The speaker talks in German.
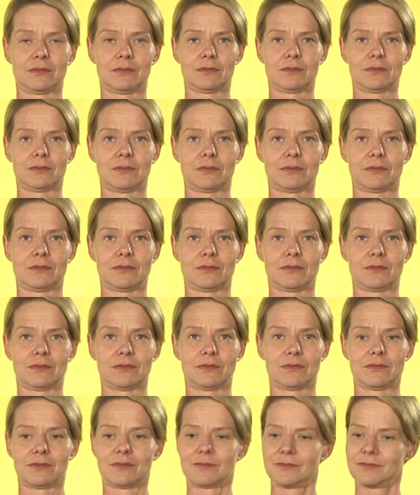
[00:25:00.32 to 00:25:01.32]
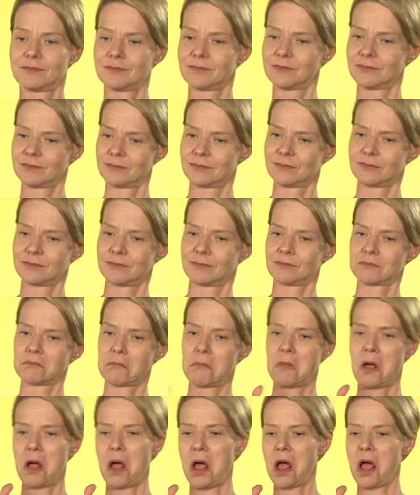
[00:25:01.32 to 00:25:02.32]
wo wir unsere
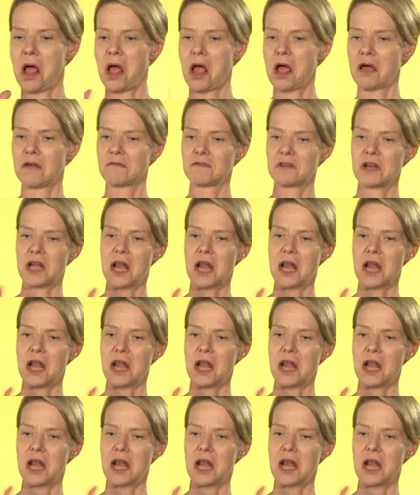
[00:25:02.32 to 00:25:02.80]
Leistungen anbieten